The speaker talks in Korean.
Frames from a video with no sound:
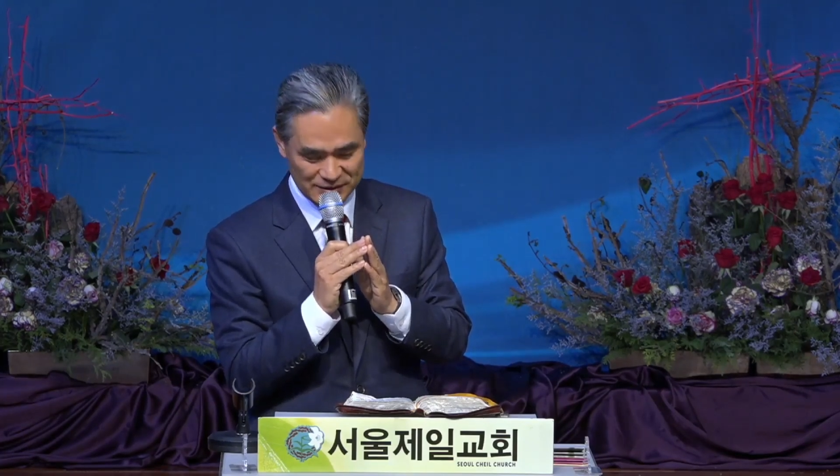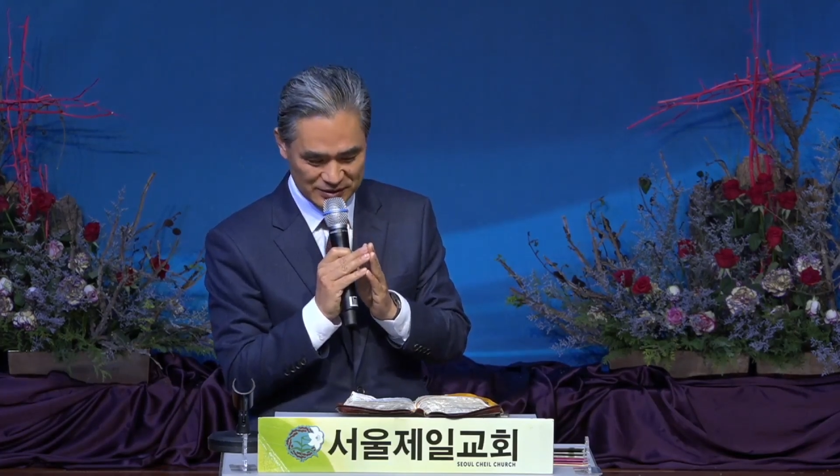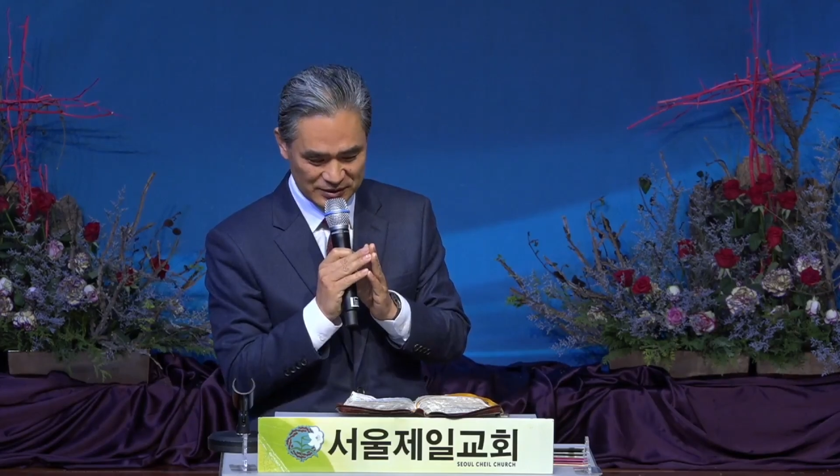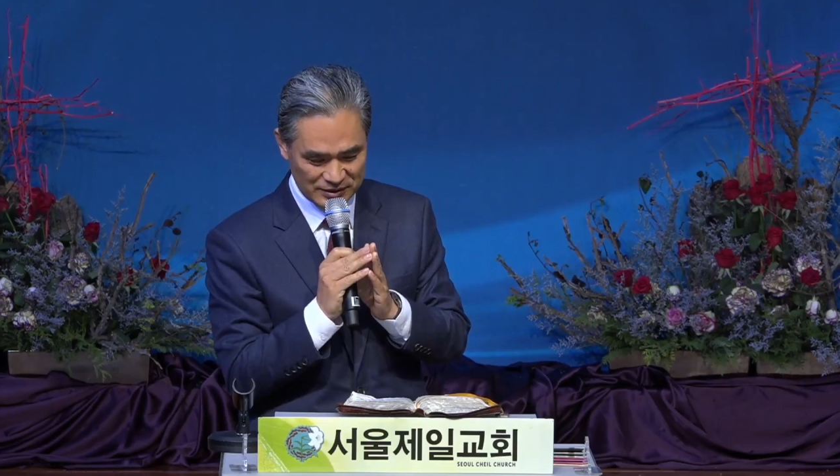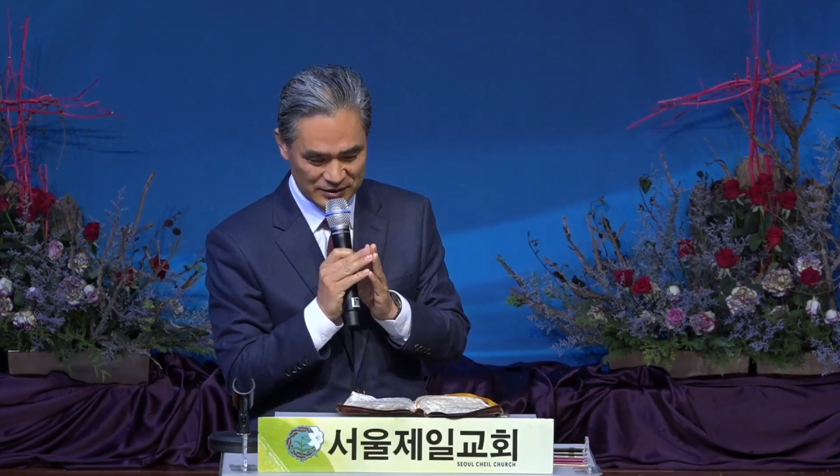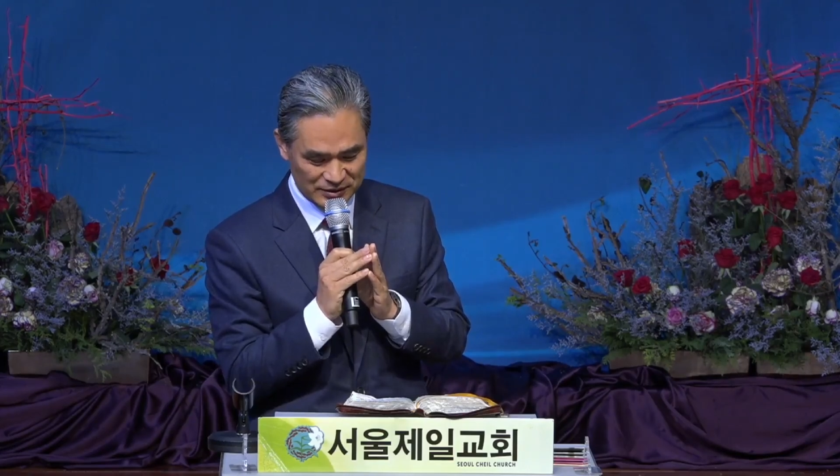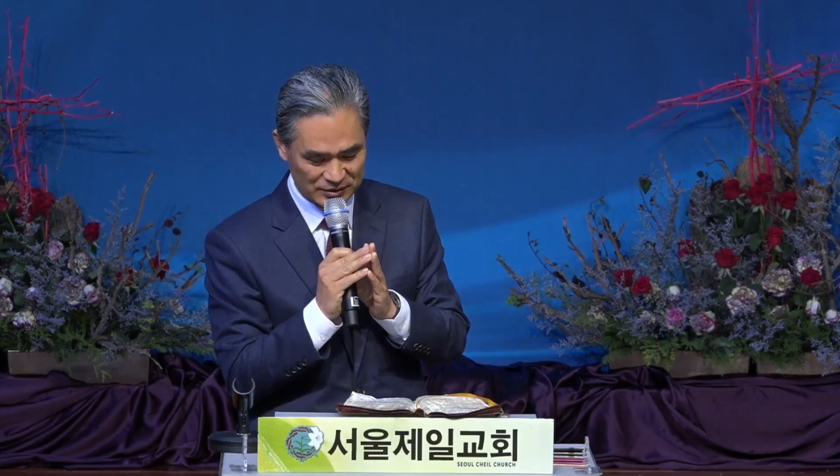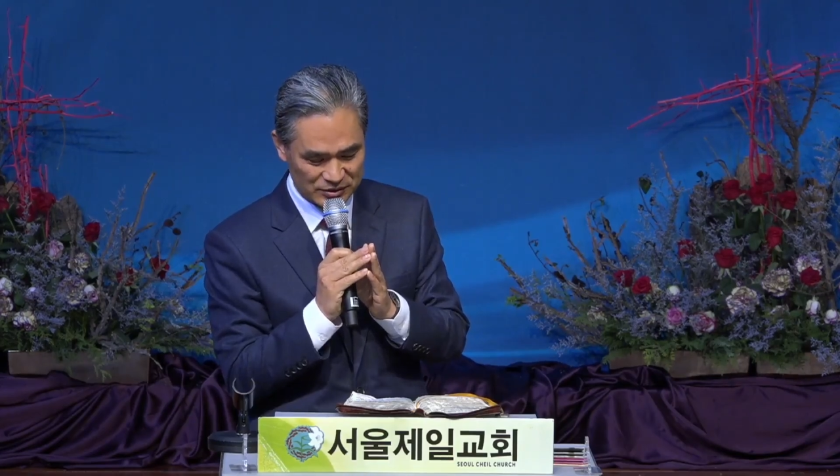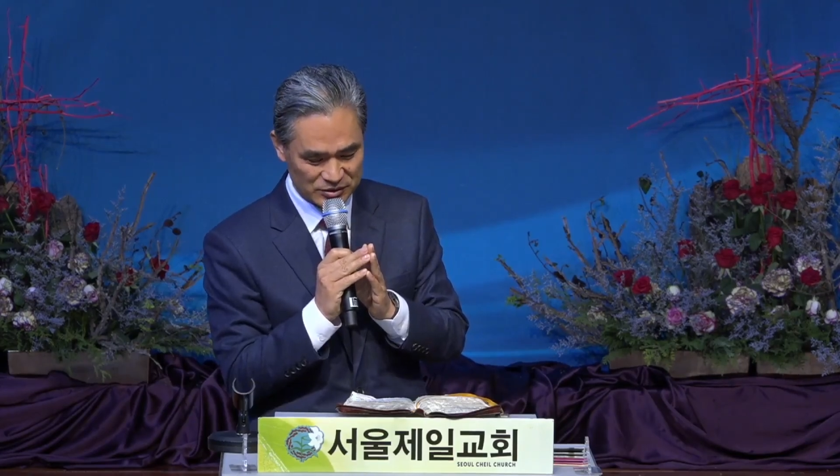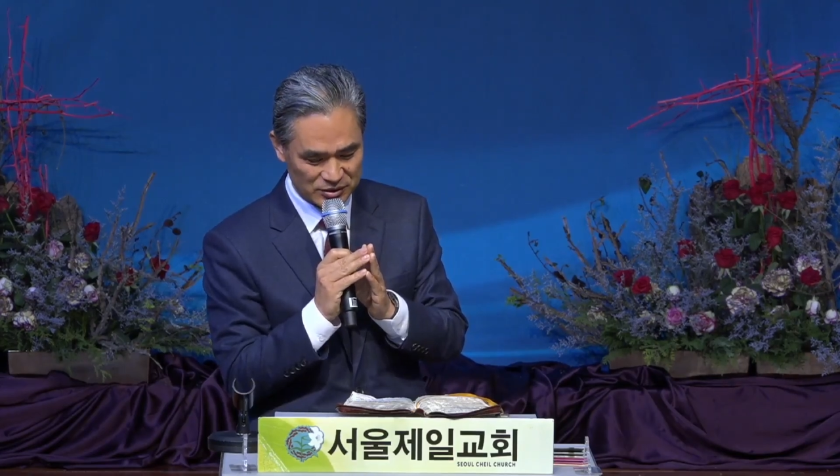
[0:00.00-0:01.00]
예,
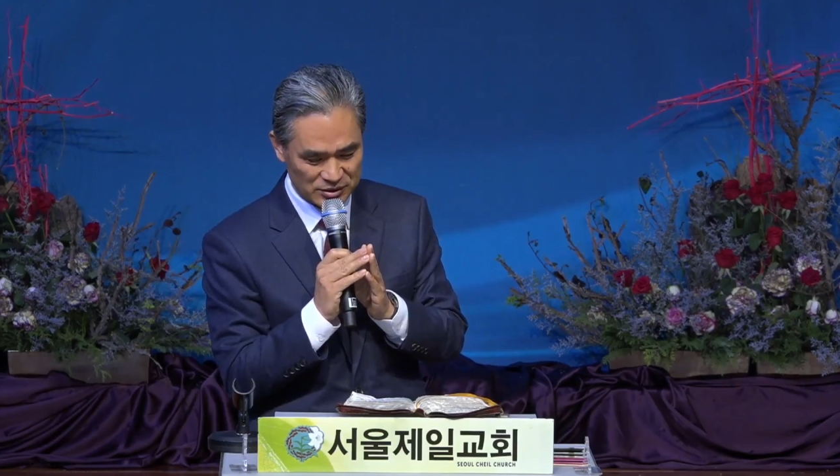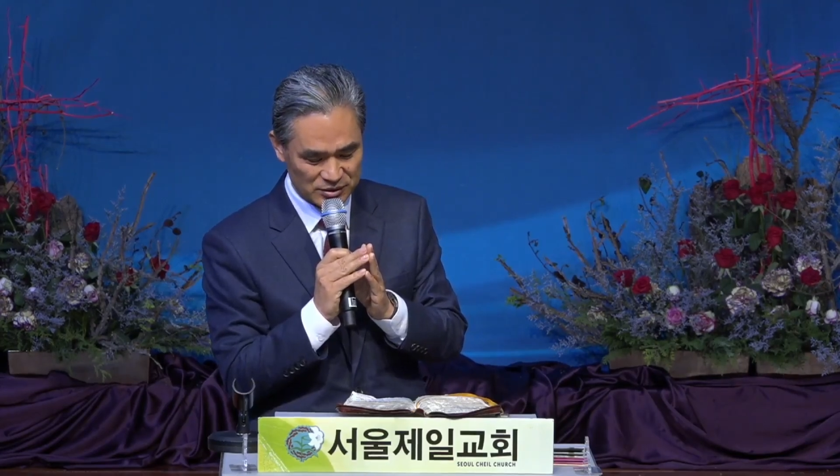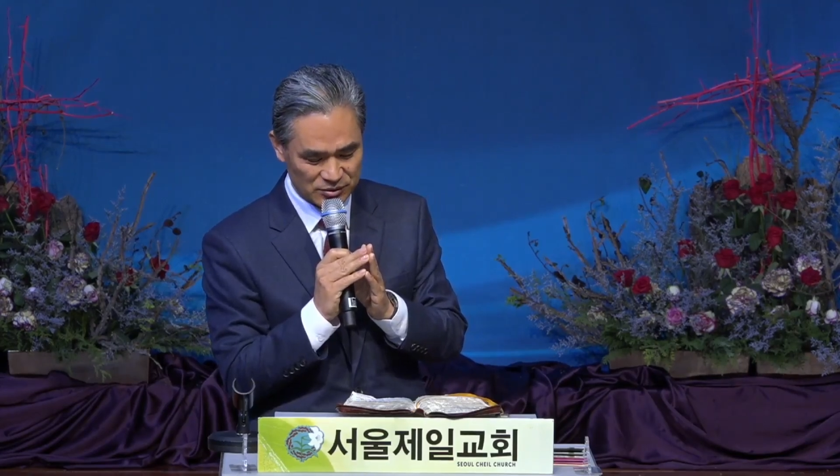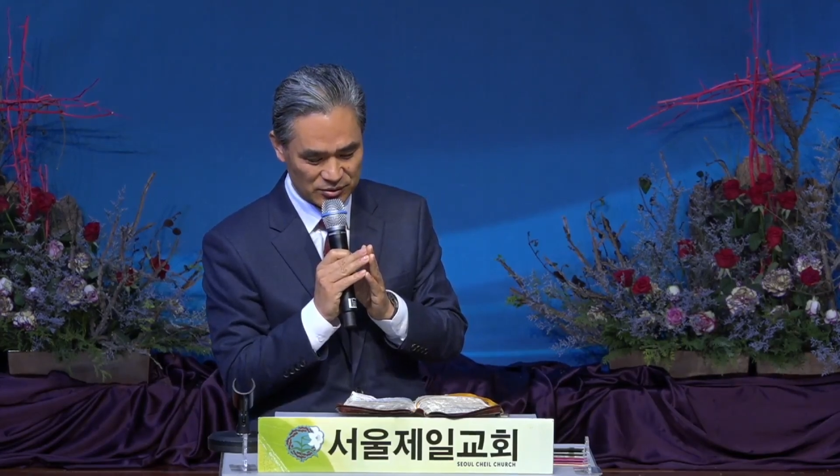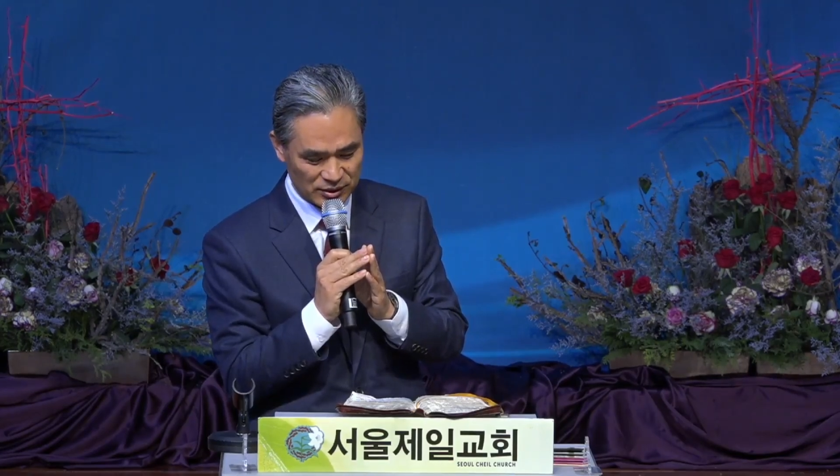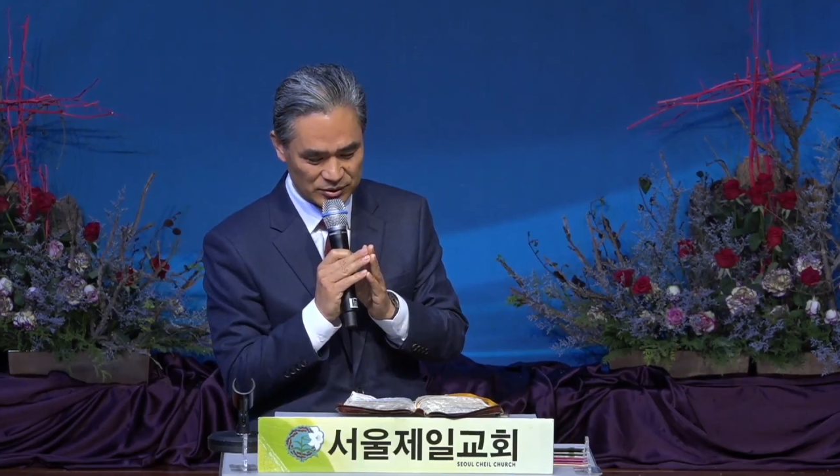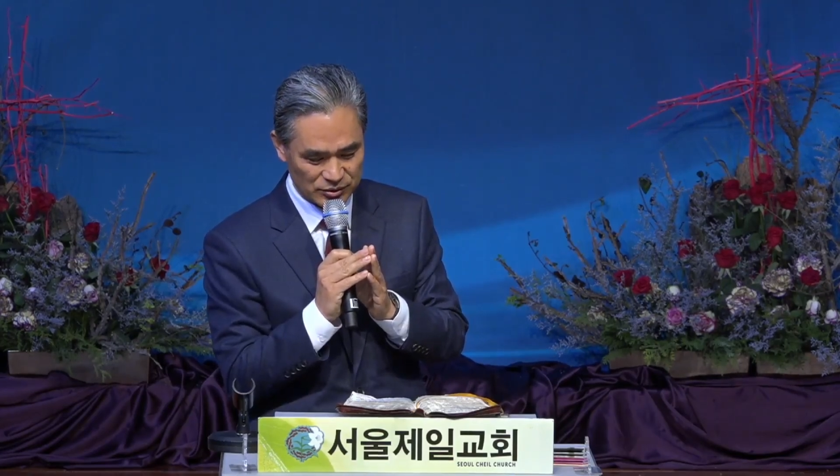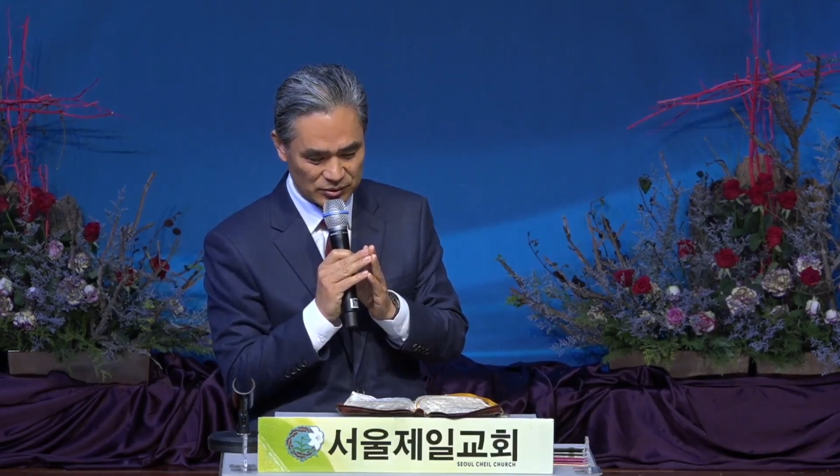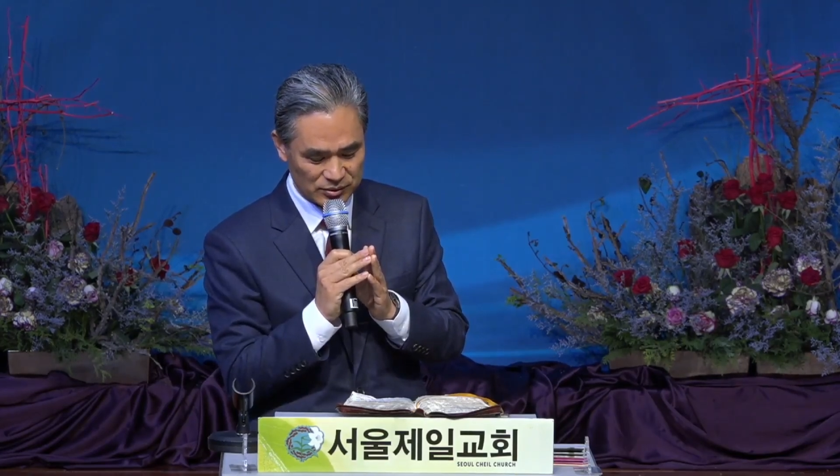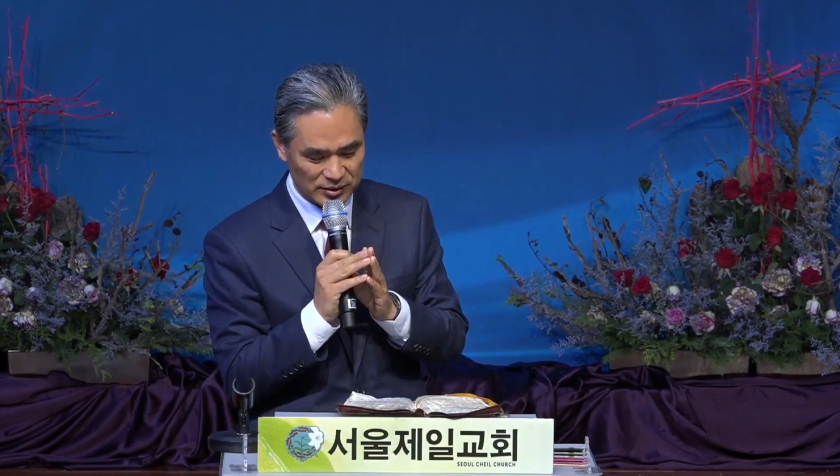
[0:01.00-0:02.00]
그래서 이 길을
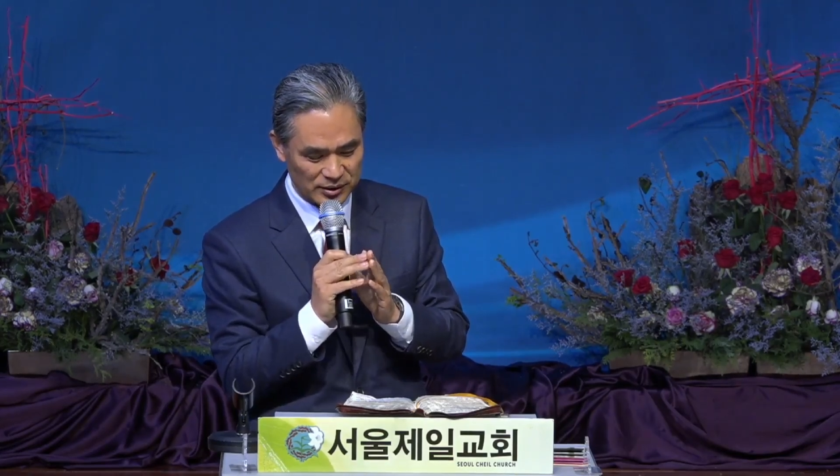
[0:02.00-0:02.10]
걸어가죠.